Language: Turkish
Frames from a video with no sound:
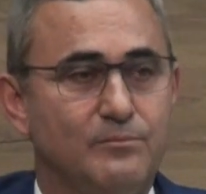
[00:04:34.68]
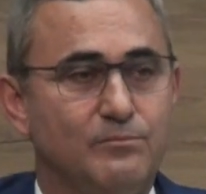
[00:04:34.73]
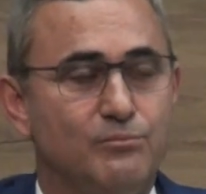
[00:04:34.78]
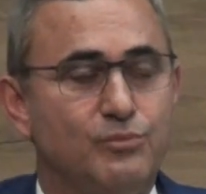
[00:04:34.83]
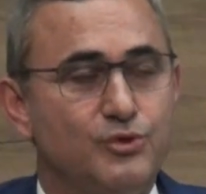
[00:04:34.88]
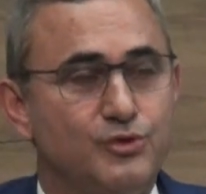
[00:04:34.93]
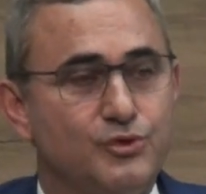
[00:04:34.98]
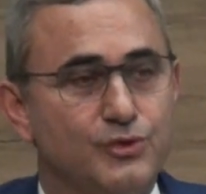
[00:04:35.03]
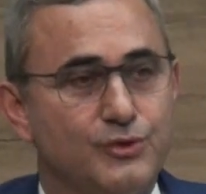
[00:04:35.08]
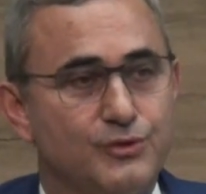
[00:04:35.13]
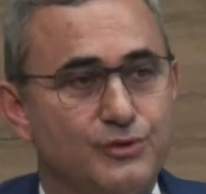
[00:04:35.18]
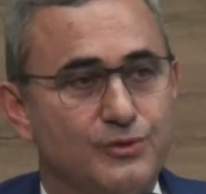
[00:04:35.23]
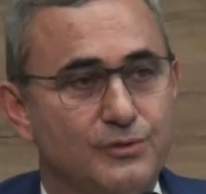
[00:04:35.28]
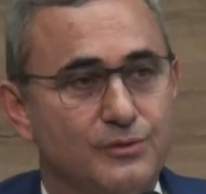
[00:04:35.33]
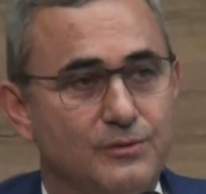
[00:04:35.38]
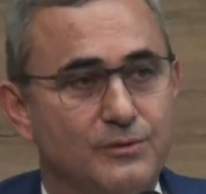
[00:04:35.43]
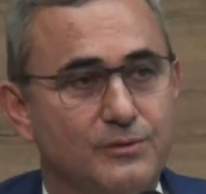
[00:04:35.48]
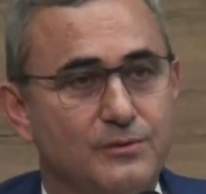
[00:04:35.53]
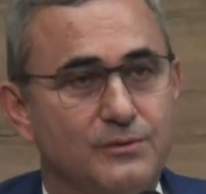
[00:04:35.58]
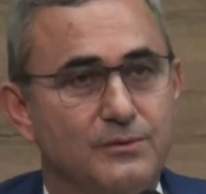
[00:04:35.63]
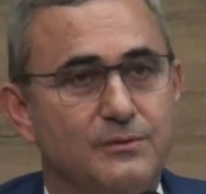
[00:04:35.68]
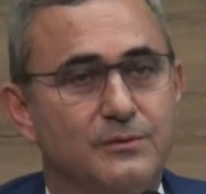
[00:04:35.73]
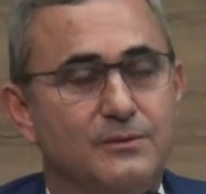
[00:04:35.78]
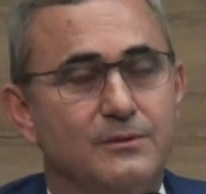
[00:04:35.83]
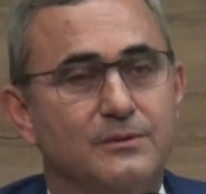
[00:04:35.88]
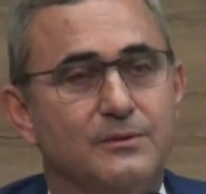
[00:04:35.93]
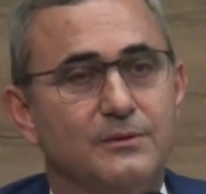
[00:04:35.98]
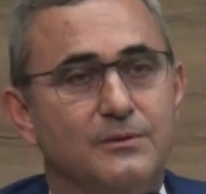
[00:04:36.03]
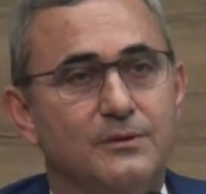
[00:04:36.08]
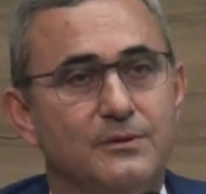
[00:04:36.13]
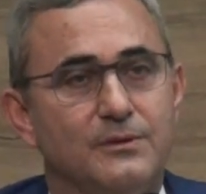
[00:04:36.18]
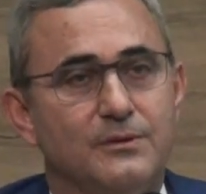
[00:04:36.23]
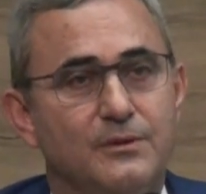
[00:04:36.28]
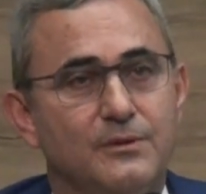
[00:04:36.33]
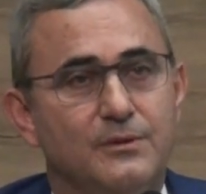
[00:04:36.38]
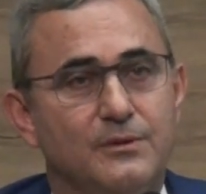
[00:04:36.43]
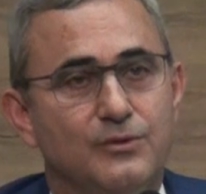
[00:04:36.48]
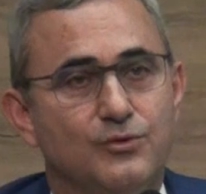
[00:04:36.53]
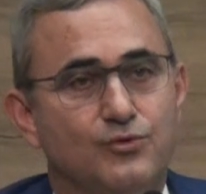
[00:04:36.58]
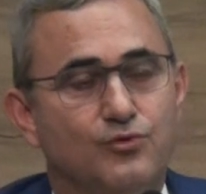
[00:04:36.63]
bu tür
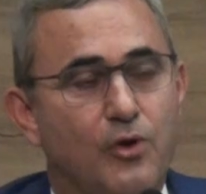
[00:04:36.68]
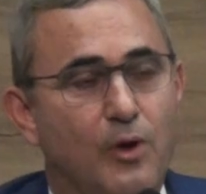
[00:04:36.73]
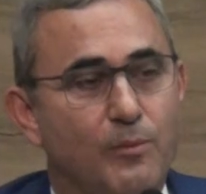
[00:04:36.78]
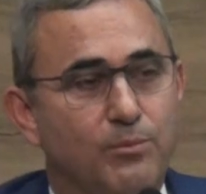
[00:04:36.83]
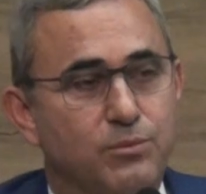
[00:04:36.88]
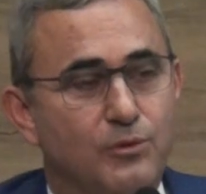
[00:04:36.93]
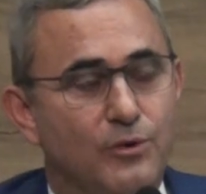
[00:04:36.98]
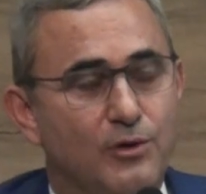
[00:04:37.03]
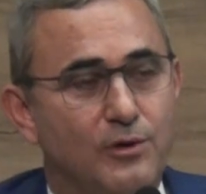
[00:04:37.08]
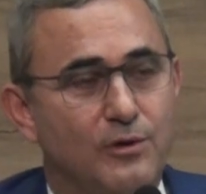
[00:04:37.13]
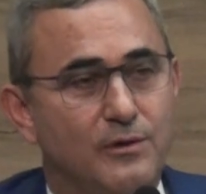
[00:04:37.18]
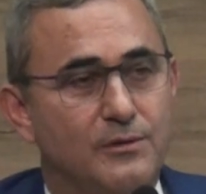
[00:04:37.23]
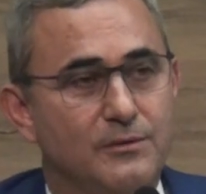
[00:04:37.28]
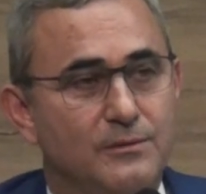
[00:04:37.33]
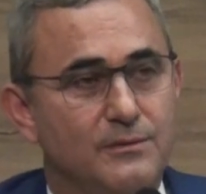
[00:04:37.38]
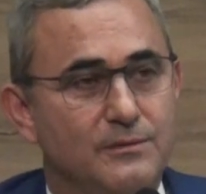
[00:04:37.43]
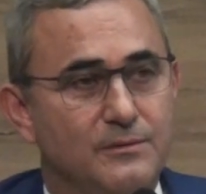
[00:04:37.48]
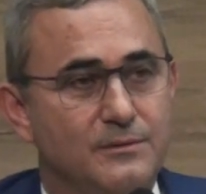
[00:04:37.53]
toplu